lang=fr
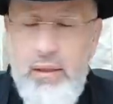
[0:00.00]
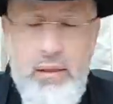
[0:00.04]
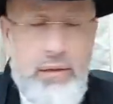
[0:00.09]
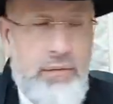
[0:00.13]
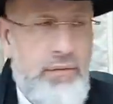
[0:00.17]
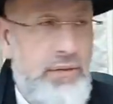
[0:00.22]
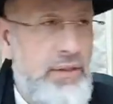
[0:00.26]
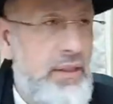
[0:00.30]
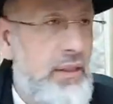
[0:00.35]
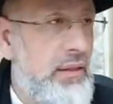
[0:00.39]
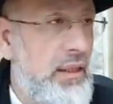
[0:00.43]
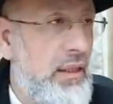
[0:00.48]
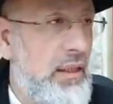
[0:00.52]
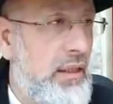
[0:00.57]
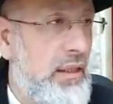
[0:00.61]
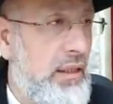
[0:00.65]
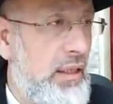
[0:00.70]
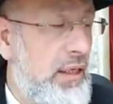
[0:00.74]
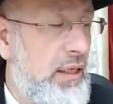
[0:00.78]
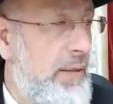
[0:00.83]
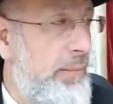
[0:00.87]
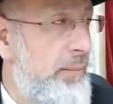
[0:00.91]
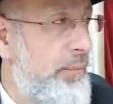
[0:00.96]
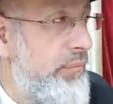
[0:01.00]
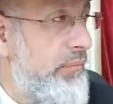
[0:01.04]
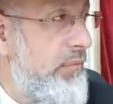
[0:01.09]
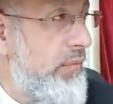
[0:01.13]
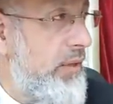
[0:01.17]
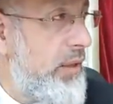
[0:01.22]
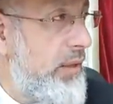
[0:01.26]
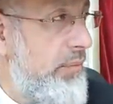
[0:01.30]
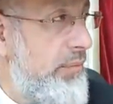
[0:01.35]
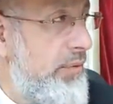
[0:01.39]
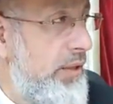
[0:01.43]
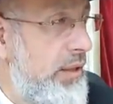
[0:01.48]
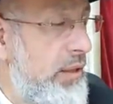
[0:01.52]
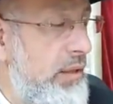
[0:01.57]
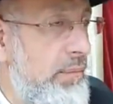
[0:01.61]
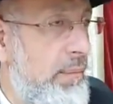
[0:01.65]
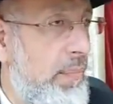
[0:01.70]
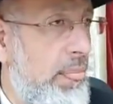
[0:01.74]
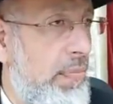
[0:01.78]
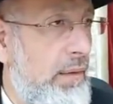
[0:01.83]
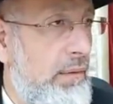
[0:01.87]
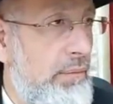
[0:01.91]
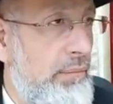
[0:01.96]
Et cette terre-là, eh
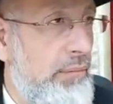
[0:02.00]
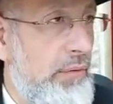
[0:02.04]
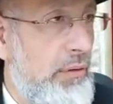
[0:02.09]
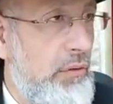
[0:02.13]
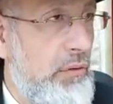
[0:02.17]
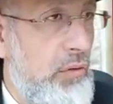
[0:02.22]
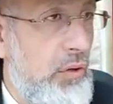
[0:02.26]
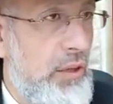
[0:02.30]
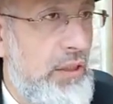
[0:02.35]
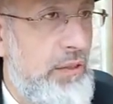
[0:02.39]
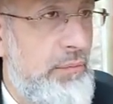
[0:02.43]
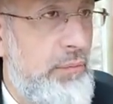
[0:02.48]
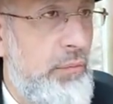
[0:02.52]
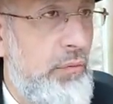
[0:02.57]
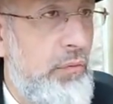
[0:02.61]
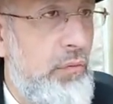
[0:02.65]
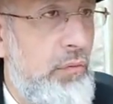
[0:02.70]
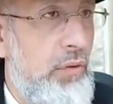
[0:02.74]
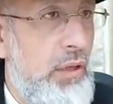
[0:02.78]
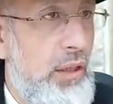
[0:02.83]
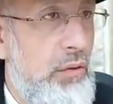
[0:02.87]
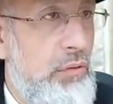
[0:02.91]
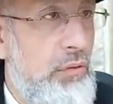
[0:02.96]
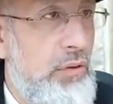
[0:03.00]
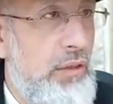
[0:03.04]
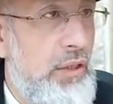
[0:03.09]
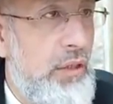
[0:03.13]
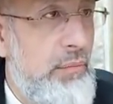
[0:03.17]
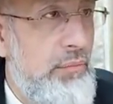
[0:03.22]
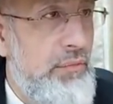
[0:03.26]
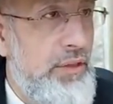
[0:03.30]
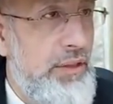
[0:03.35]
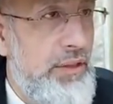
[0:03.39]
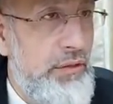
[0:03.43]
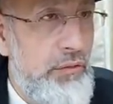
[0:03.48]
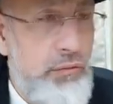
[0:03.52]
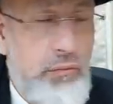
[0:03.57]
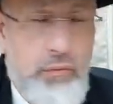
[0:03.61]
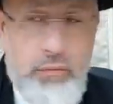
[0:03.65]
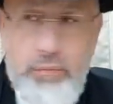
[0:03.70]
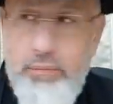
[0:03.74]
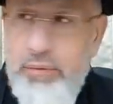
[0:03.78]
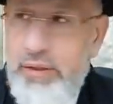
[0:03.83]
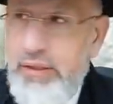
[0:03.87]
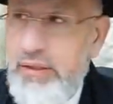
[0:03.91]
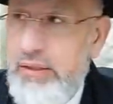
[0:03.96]
bien, correspond à une des
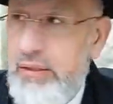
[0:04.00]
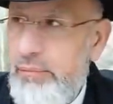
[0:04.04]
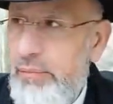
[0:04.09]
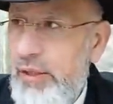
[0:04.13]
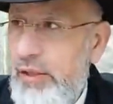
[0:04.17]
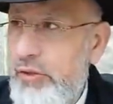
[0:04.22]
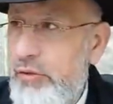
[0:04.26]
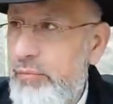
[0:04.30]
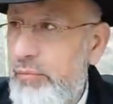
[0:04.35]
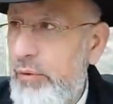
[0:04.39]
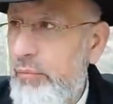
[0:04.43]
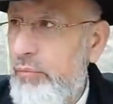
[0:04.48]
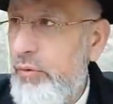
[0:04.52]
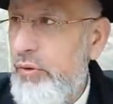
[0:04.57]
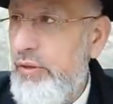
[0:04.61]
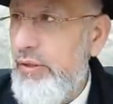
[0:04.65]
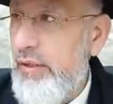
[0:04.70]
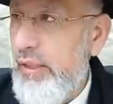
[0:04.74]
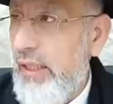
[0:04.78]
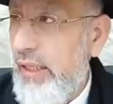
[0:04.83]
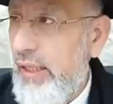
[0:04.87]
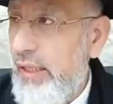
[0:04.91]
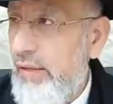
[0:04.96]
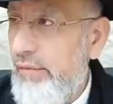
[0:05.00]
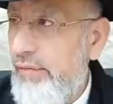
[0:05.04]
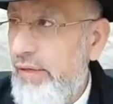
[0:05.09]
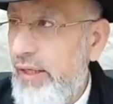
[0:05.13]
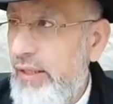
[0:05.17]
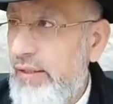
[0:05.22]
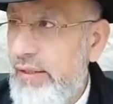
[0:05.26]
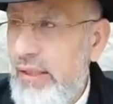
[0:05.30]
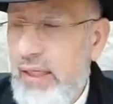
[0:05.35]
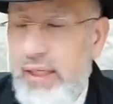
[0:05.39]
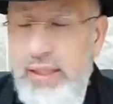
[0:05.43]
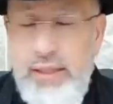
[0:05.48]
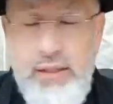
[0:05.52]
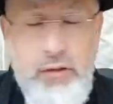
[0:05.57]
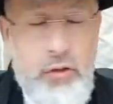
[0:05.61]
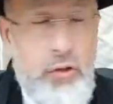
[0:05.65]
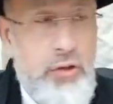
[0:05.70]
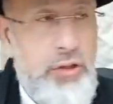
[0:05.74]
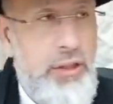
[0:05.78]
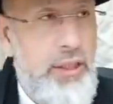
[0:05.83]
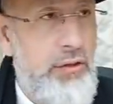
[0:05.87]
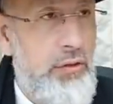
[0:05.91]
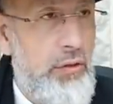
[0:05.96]
missions principales du peuple d'Israël, vers Israël et
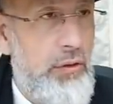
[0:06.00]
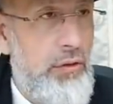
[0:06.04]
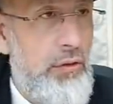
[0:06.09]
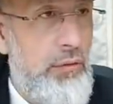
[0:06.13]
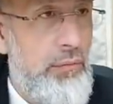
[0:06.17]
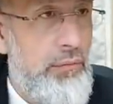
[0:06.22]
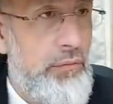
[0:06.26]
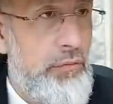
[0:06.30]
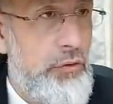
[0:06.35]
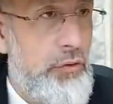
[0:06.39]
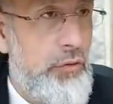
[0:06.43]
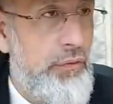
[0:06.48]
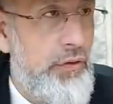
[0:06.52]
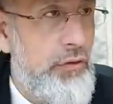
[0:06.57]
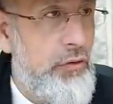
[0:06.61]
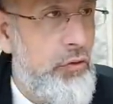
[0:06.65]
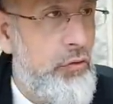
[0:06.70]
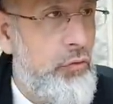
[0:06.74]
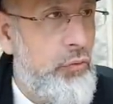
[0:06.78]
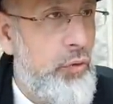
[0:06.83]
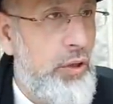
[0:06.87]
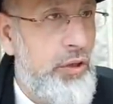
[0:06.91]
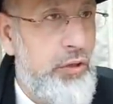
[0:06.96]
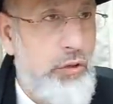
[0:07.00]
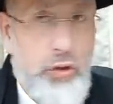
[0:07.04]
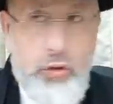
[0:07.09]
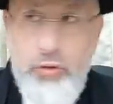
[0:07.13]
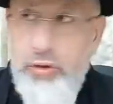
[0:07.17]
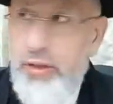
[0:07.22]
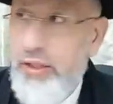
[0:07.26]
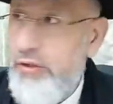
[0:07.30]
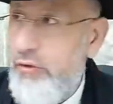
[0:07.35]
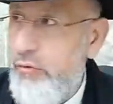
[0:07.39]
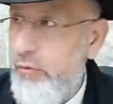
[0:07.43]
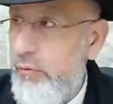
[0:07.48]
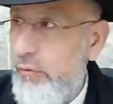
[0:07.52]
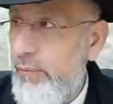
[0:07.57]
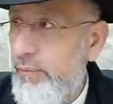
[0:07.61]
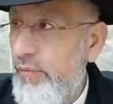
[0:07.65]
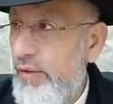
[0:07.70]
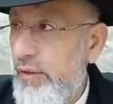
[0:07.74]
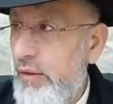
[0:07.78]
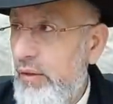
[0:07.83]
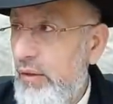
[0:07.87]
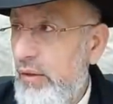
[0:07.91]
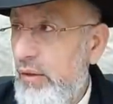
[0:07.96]
Goy Gadol. Je ferai de toi une grande nation.
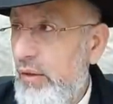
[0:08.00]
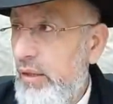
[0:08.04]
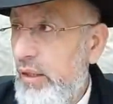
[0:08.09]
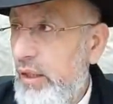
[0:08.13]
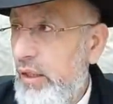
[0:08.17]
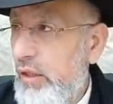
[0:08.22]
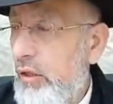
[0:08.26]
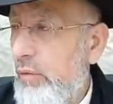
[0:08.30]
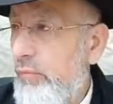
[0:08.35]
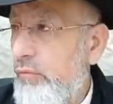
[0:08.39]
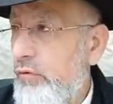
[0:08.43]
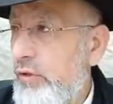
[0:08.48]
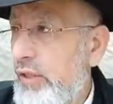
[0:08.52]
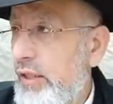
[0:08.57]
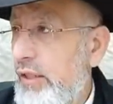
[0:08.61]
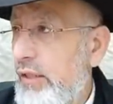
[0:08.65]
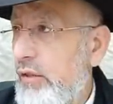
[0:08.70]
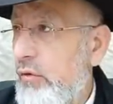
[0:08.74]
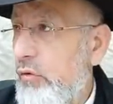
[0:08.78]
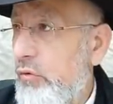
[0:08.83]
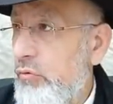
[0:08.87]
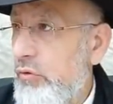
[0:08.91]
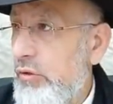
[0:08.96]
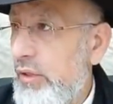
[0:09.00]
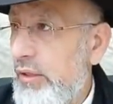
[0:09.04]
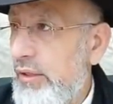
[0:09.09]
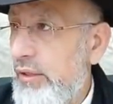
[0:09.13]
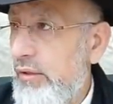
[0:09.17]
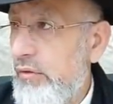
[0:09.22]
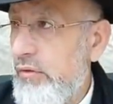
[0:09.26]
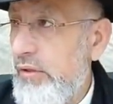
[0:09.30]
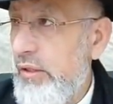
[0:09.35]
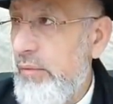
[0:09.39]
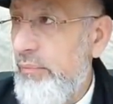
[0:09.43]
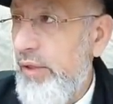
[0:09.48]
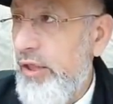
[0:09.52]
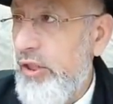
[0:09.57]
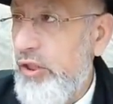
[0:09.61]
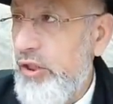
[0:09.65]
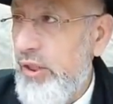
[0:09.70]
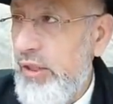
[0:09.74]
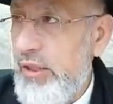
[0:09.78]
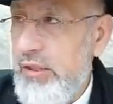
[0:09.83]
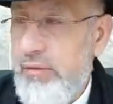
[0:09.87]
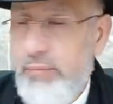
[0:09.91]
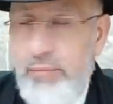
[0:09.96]
Et comme vous allez le constater dans cette
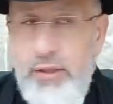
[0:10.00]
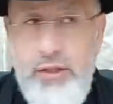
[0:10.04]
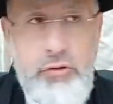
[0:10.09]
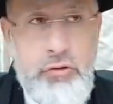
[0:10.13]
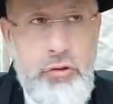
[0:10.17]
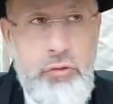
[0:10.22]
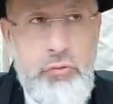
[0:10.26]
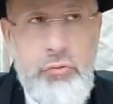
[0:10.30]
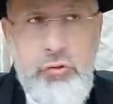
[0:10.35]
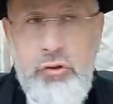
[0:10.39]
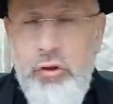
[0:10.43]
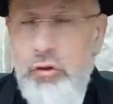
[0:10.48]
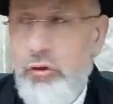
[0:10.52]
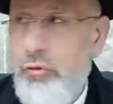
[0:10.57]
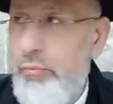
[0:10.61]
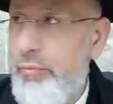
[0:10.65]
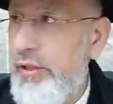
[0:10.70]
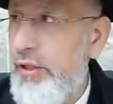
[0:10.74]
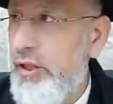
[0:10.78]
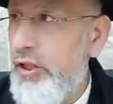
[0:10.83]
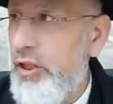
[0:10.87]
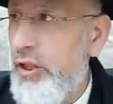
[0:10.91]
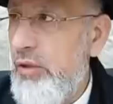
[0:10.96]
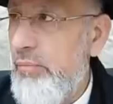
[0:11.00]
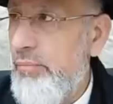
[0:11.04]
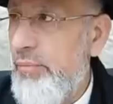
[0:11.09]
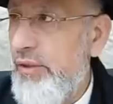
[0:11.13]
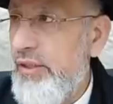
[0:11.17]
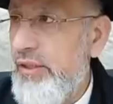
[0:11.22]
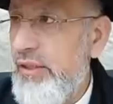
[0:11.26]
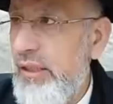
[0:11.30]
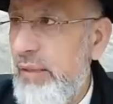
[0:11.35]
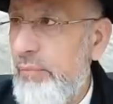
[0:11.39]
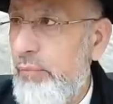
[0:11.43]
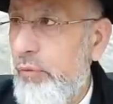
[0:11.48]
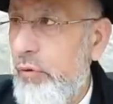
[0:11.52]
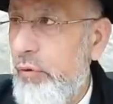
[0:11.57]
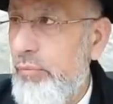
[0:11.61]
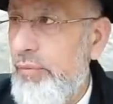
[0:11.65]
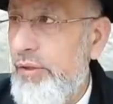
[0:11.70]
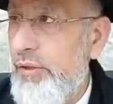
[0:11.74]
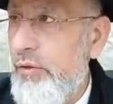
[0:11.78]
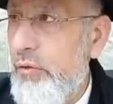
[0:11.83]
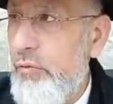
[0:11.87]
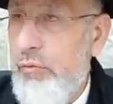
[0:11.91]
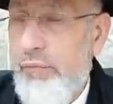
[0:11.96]
paracha de la semaine, Dieu nous sort du pays d'Égypte parce qu'il a
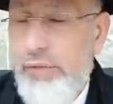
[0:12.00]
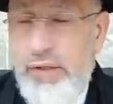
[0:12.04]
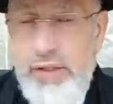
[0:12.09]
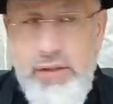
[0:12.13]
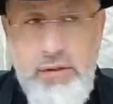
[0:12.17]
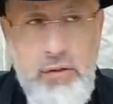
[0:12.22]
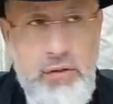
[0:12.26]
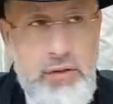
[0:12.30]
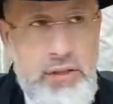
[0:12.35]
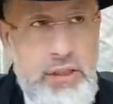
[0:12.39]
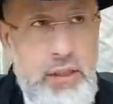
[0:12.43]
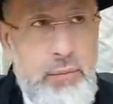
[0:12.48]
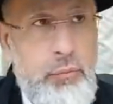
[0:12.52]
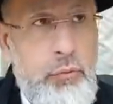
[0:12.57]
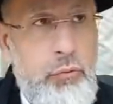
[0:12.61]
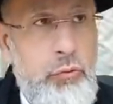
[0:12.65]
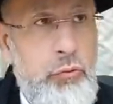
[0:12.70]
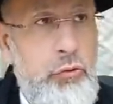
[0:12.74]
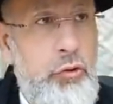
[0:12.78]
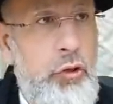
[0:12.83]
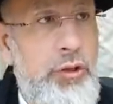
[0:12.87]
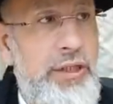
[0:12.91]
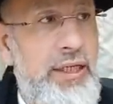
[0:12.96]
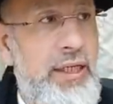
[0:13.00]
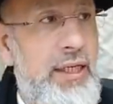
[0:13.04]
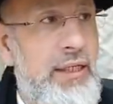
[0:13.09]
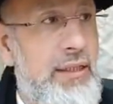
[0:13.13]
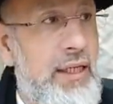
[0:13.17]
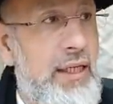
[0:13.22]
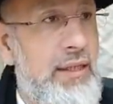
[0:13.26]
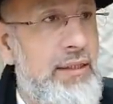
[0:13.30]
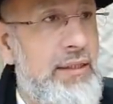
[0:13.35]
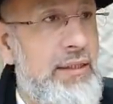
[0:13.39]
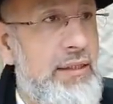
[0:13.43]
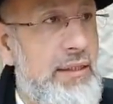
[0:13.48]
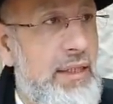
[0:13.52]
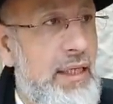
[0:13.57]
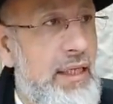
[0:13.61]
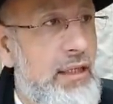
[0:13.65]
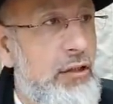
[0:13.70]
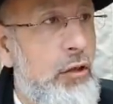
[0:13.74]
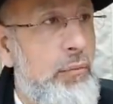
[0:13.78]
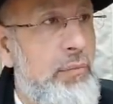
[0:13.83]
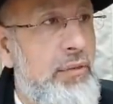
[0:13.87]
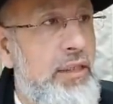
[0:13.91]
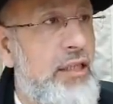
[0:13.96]
promis de nous faire sortir pour nous donner la terre
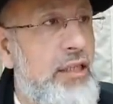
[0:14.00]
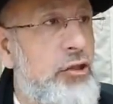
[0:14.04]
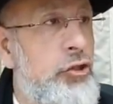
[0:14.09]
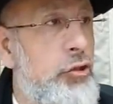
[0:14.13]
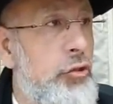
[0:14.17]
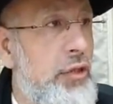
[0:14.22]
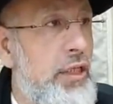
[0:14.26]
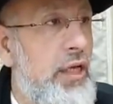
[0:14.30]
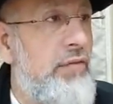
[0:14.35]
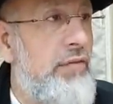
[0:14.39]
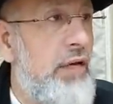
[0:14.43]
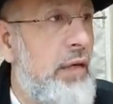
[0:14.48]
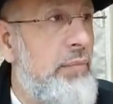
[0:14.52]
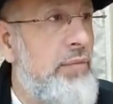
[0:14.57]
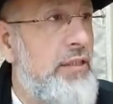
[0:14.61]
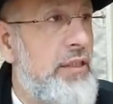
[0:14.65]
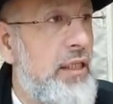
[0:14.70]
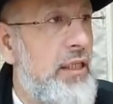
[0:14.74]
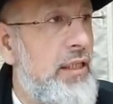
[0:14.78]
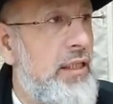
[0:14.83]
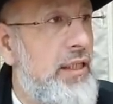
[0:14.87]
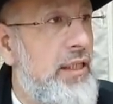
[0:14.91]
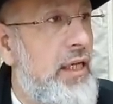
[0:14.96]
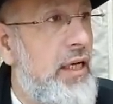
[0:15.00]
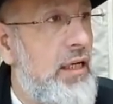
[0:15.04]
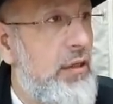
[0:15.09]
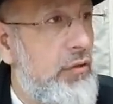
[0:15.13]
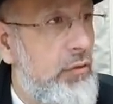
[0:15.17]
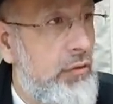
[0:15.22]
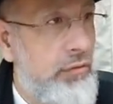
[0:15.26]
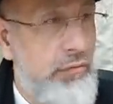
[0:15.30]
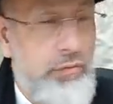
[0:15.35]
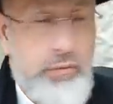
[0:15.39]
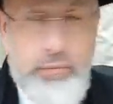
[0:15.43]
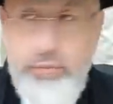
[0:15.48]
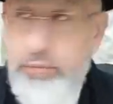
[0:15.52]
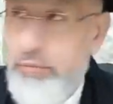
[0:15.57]
d'Israël comme il a juré à Abraham, Israël et Yaakov